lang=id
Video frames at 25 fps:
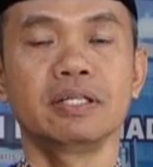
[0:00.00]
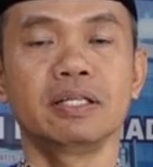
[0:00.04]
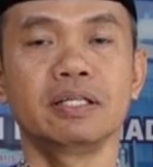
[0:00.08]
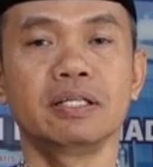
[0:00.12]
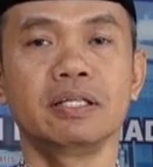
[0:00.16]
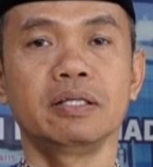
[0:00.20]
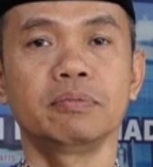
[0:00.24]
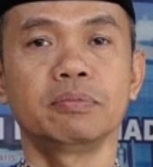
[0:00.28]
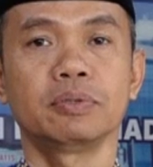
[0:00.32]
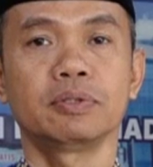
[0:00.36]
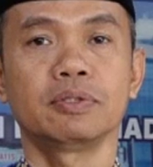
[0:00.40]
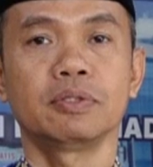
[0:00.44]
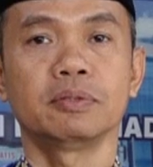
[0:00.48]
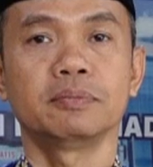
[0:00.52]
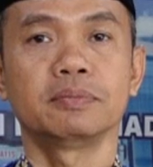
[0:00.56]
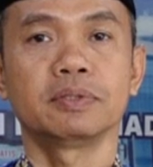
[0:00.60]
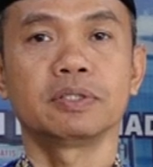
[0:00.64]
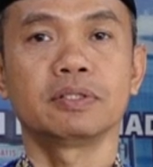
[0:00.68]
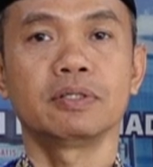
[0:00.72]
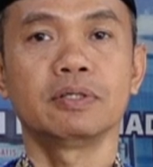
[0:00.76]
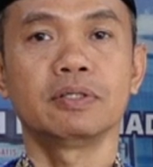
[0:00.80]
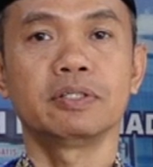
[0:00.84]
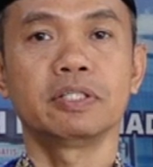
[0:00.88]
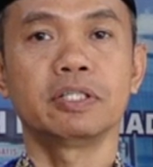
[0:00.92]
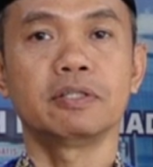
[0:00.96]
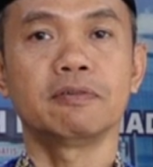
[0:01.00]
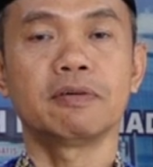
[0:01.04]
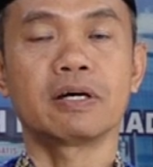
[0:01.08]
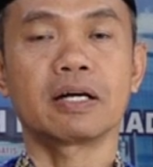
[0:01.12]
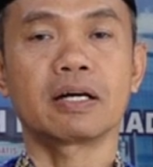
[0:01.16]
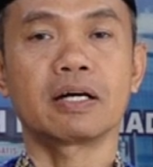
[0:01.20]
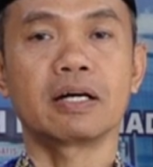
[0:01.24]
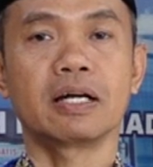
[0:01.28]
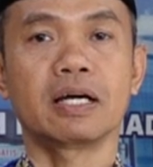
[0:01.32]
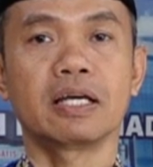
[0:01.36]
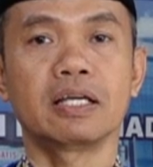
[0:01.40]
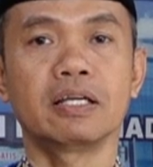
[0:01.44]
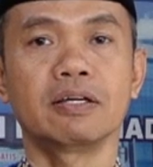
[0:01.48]
ini betul-betul
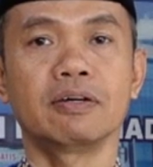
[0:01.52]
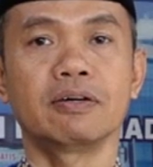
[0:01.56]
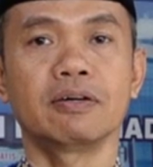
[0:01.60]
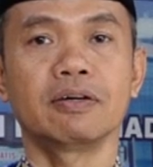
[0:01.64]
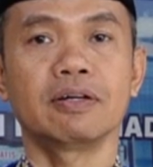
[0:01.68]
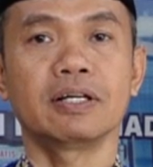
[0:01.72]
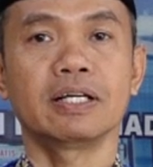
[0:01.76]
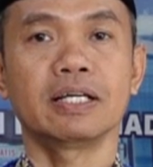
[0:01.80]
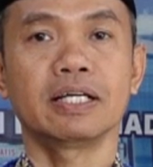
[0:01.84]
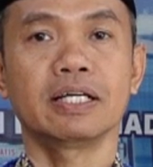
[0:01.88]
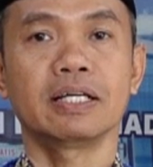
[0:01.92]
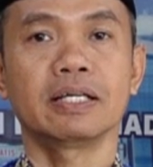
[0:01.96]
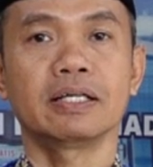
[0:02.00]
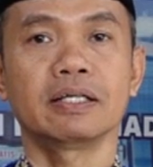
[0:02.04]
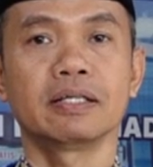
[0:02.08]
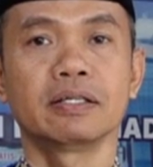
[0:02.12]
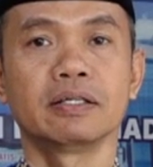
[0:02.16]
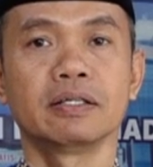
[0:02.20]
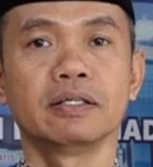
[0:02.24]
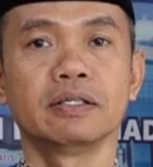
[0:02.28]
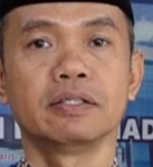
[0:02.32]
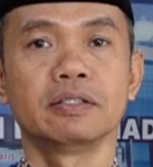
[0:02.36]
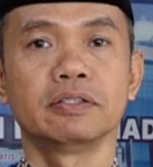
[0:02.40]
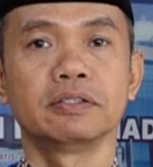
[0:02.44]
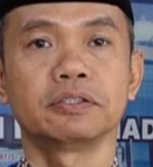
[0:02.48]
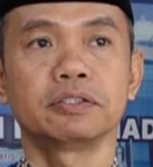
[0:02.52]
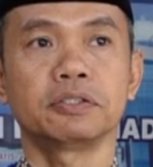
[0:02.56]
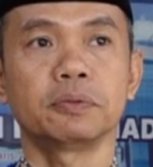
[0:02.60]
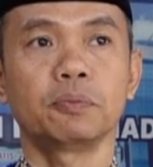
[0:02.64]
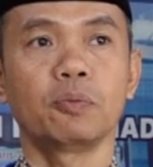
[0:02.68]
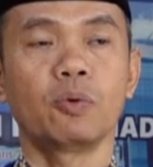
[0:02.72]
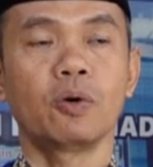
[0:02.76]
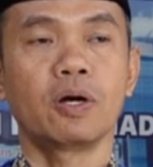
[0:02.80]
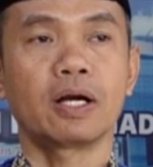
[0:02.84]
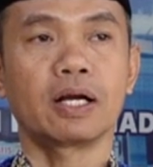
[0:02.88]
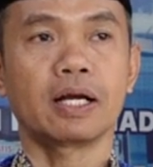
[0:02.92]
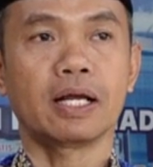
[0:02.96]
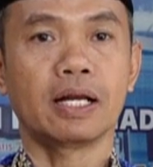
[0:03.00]
diwarnai oleh
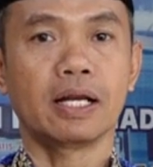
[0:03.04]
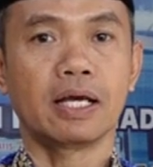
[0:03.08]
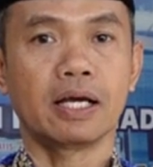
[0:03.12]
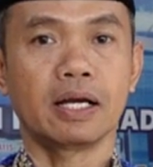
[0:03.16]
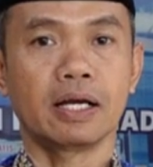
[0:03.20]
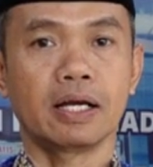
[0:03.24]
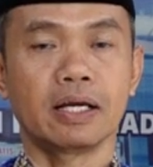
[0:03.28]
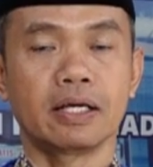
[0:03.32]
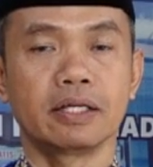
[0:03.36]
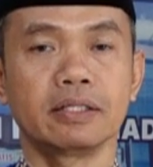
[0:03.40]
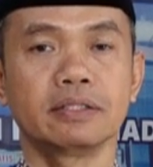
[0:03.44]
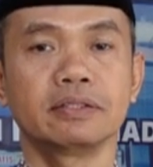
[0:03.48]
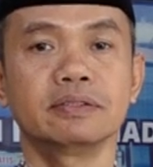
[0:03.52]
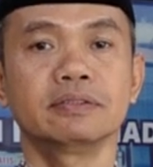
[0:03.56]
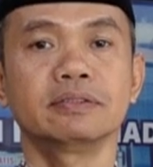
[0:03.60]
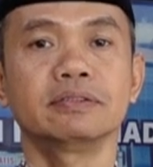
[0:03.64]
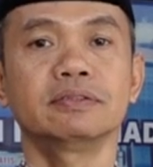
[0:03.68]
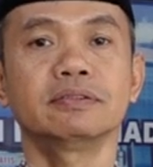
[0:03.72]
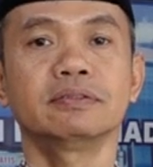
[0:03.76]
semua kalangan